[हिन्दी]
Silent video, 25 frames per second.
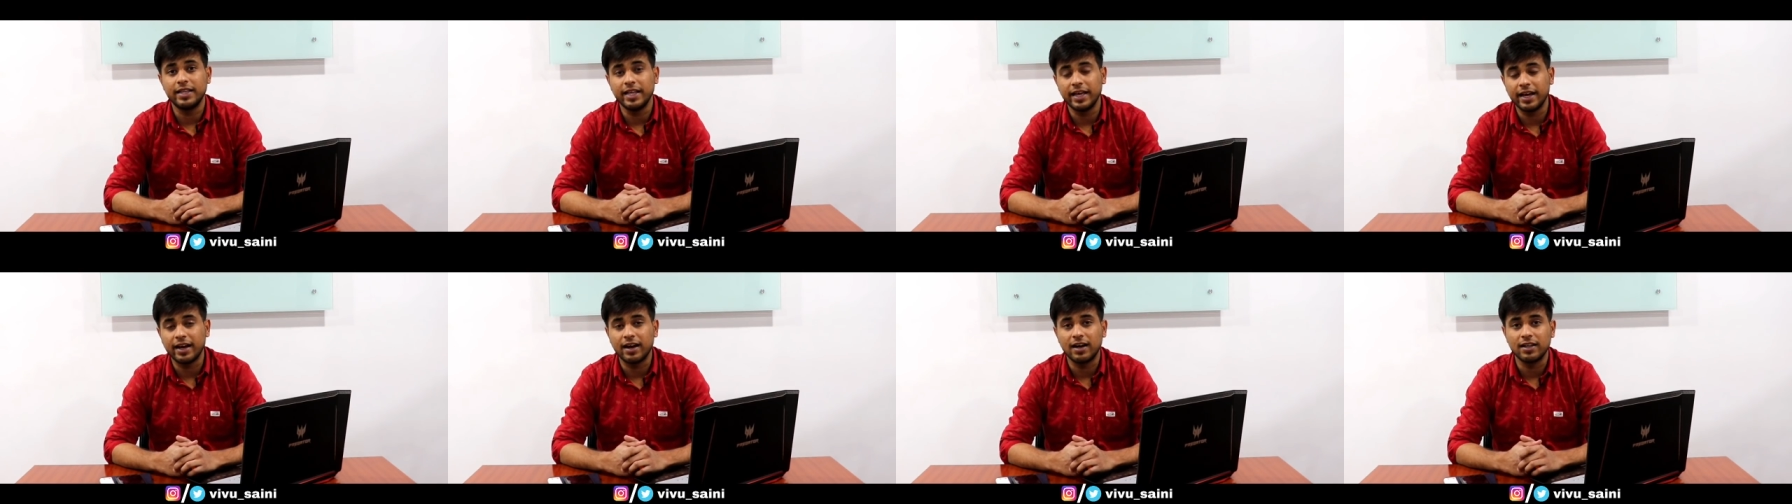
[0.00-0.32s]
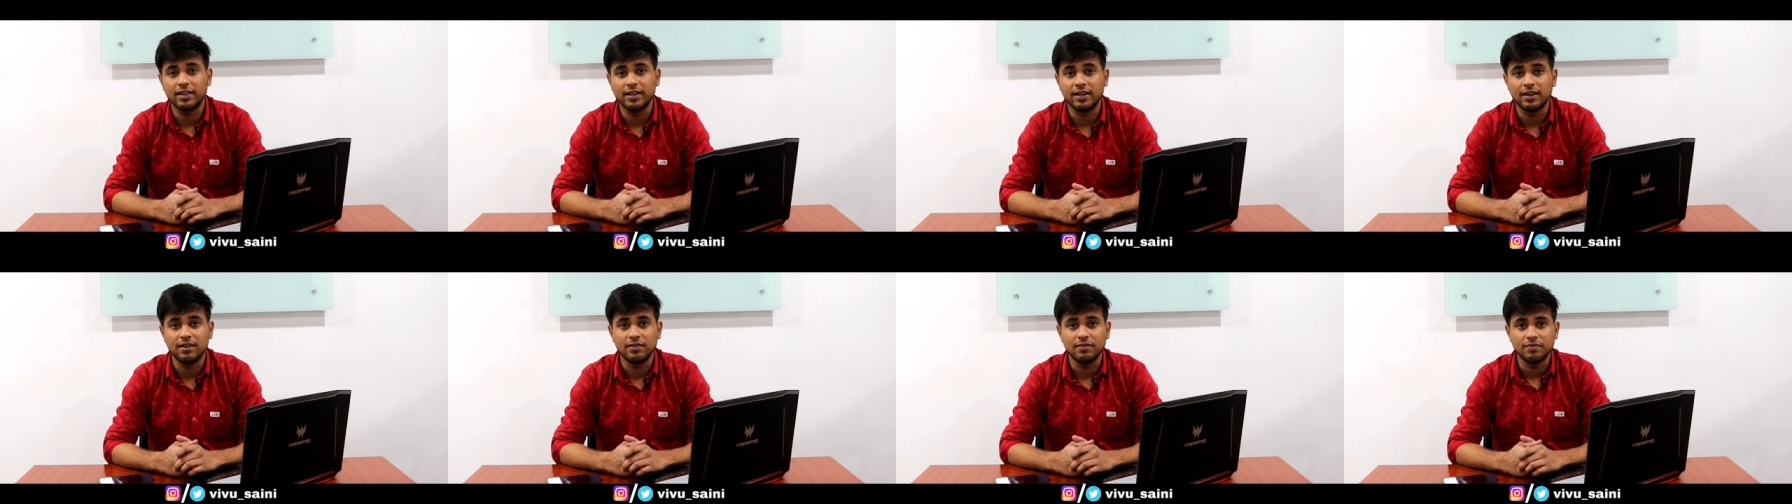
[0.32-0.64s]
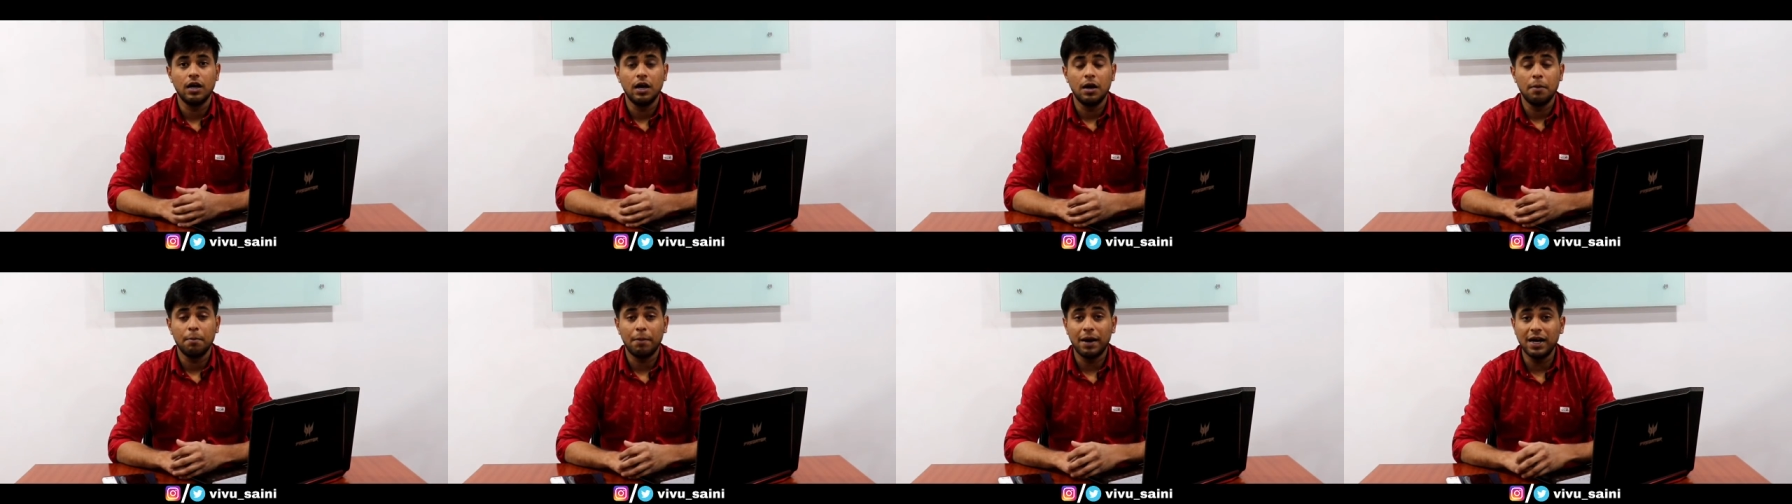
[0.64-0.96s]
देखा था
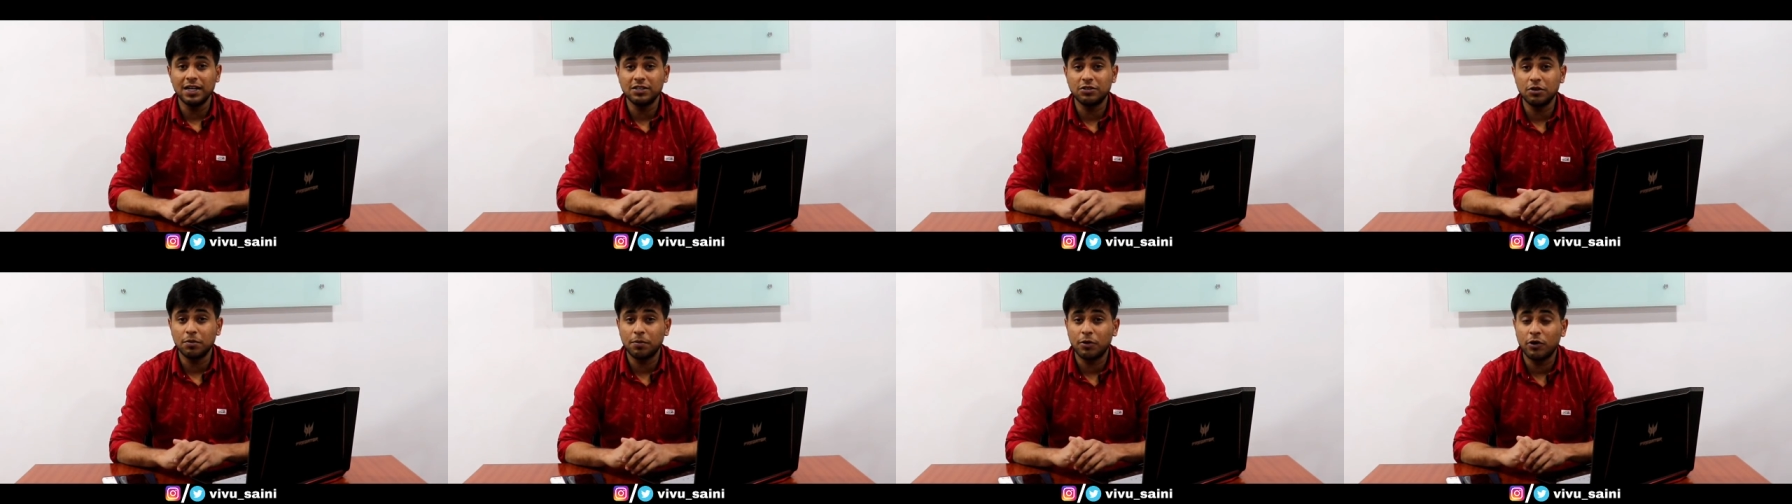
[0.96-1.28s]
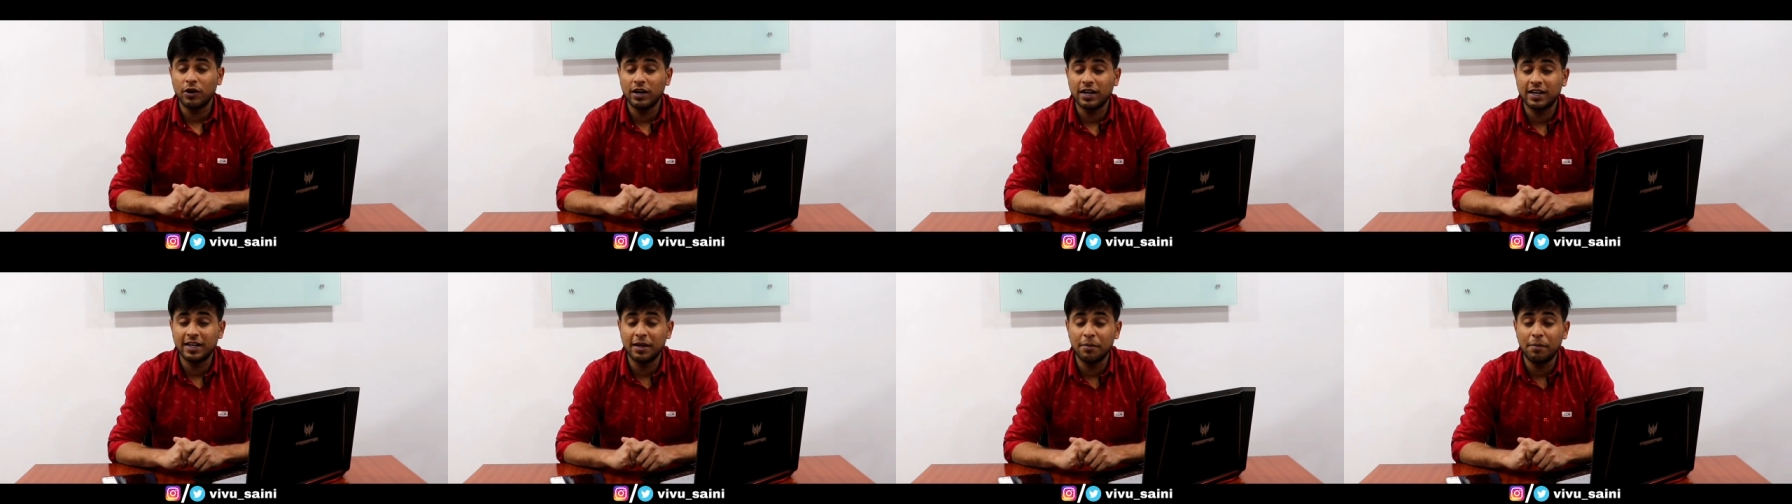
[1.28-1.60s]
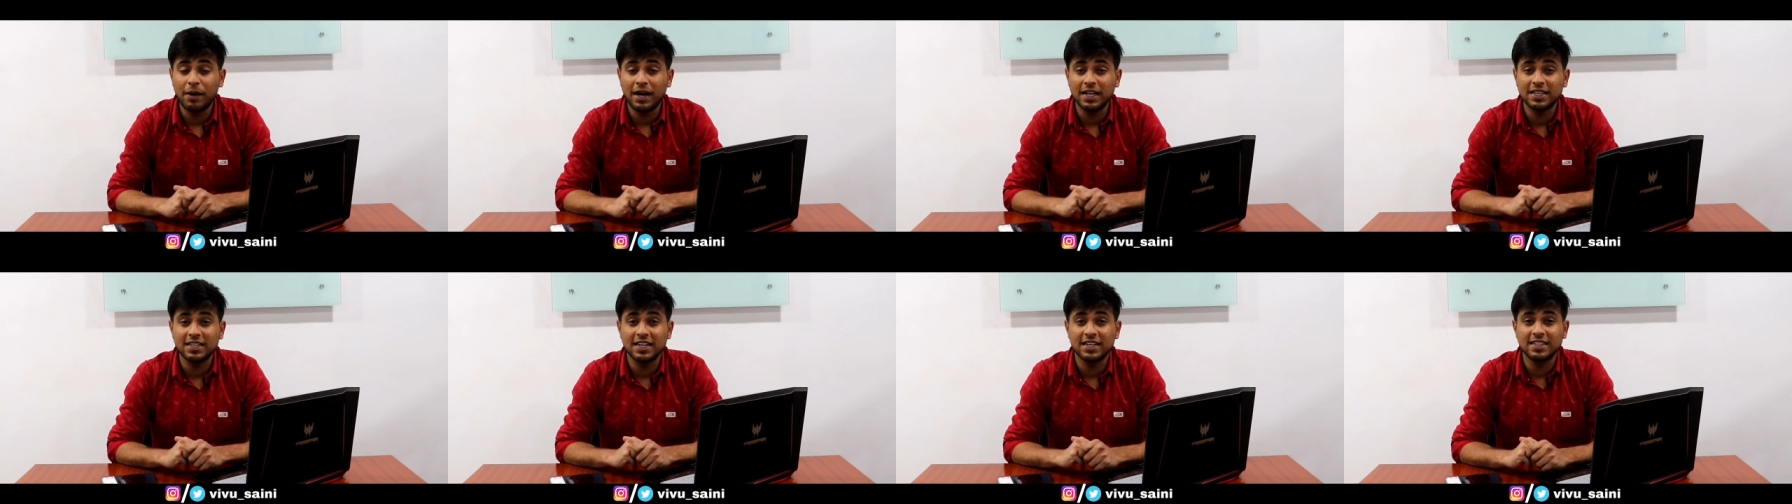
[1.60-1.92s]
पांचवें प्रोडक्ट की
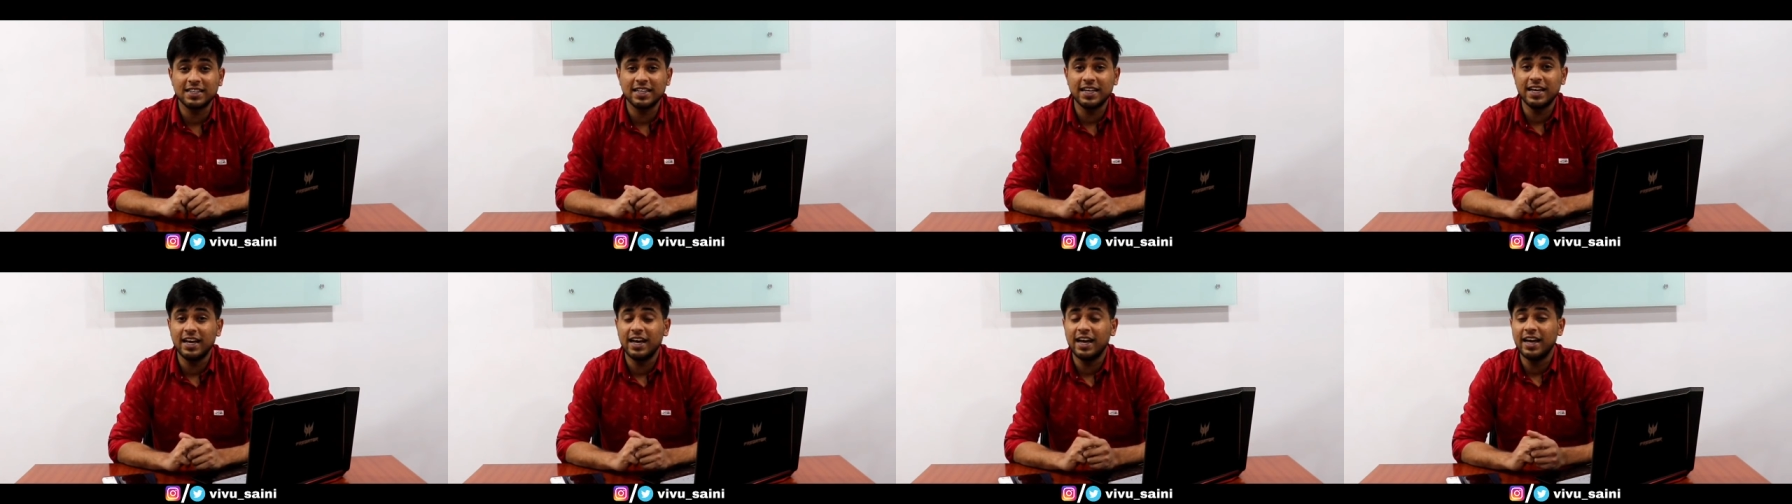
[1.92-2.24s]
बात करते